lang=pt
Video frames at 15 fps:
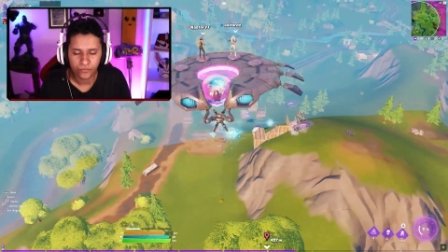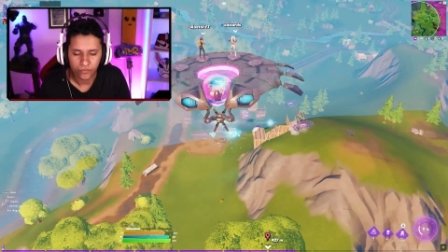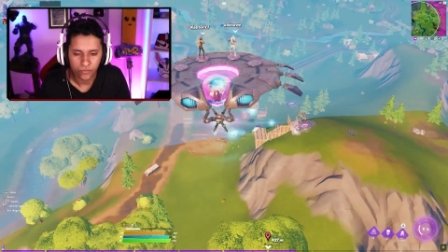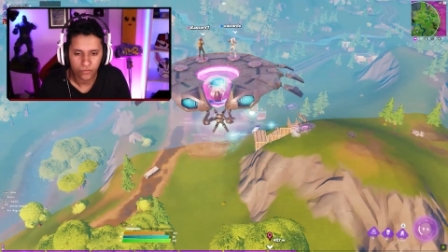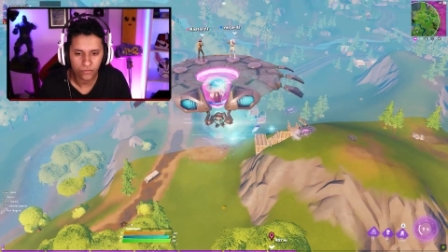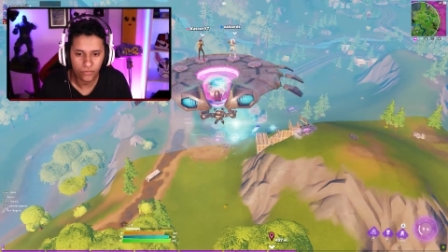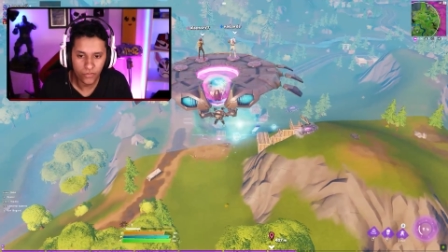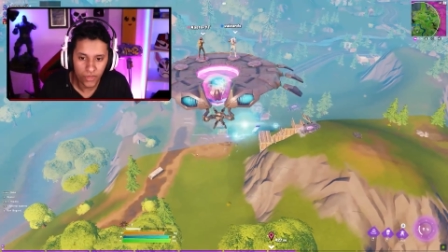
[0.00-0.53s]

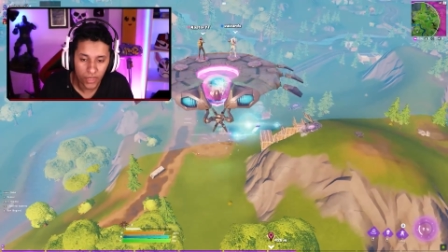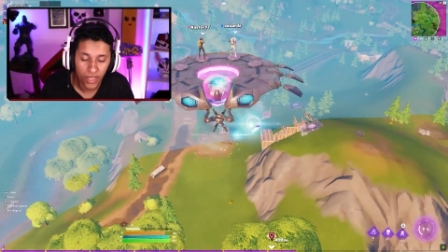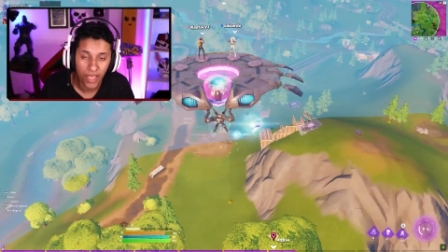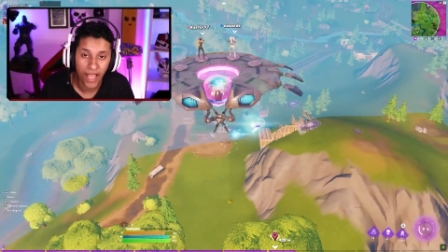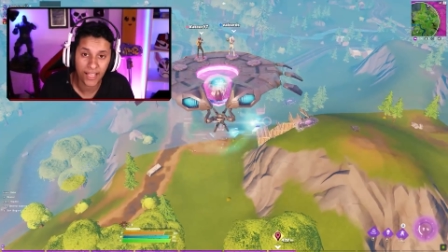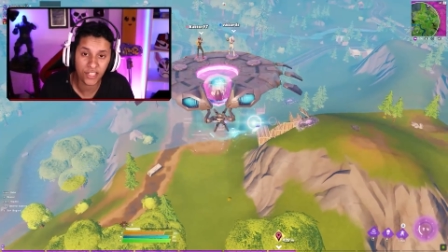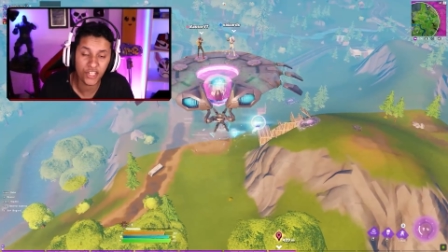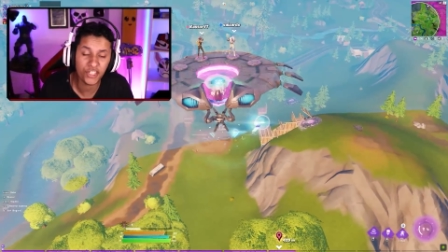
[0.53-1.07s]
Então, agora
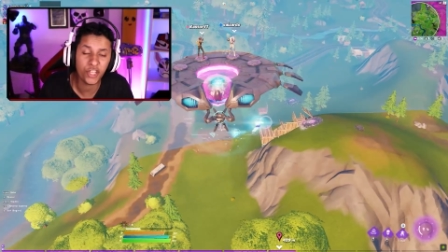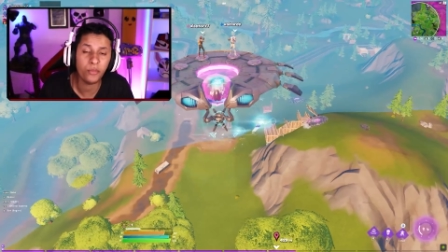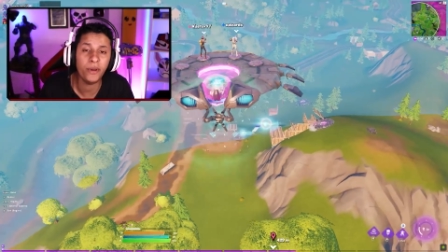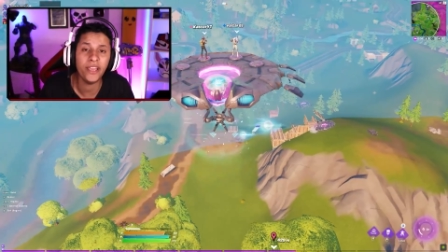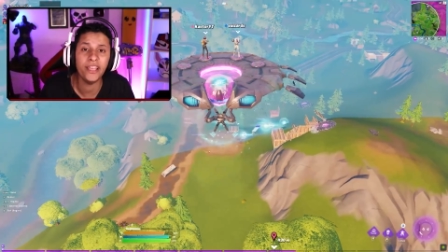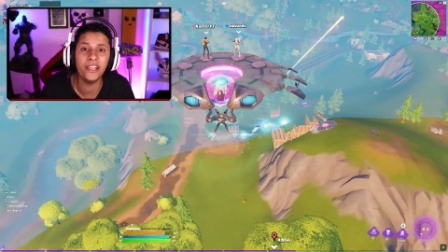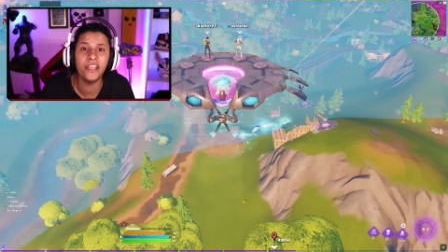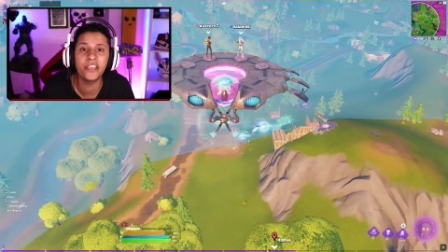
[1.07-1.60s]
a gente vai falar aí
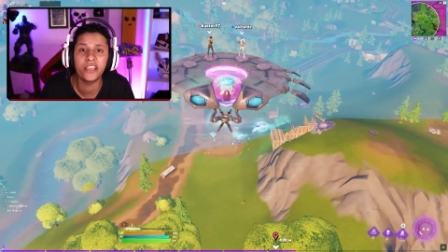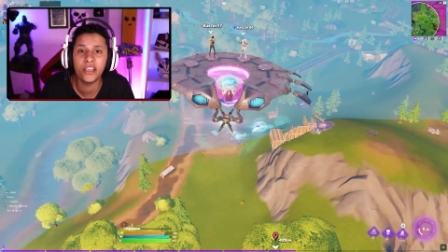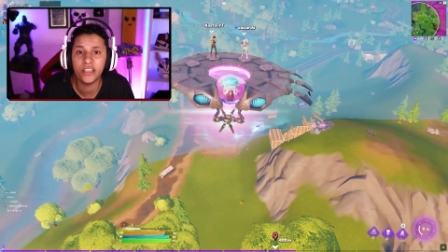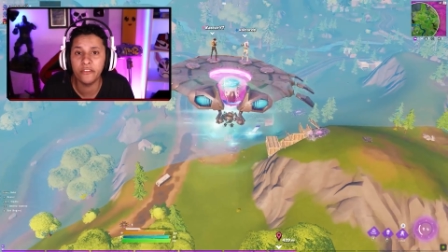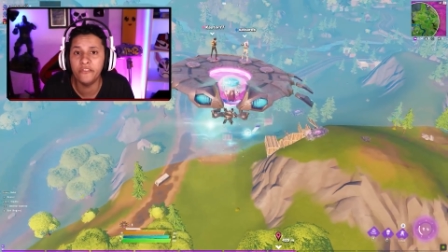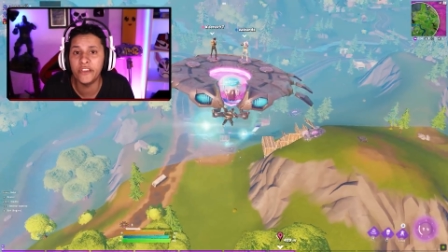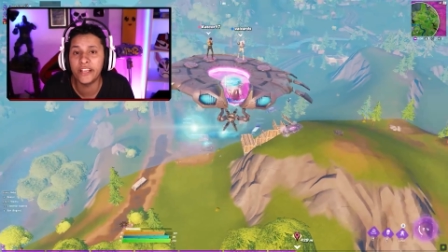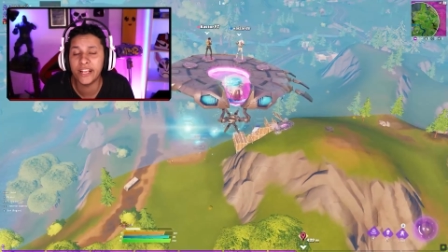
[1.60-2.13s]
sobre as
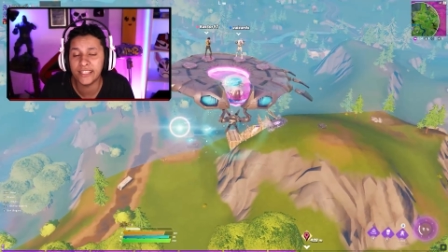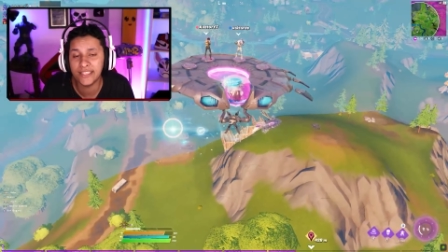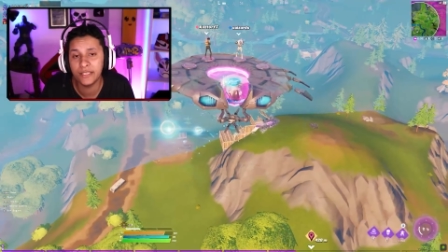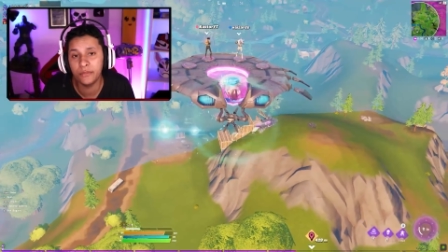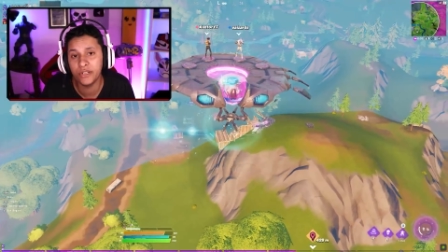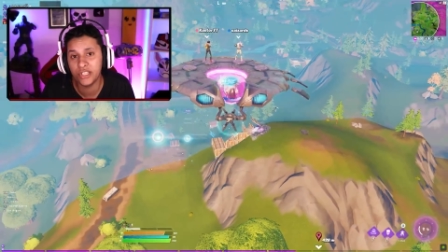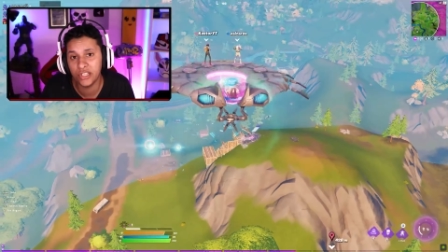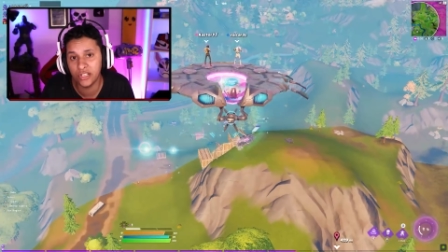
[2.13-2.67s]
relíquias que estão no
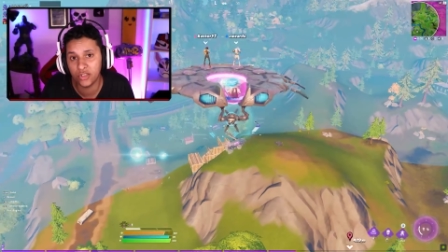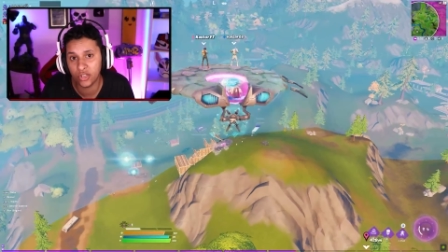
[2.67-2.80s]
mapa do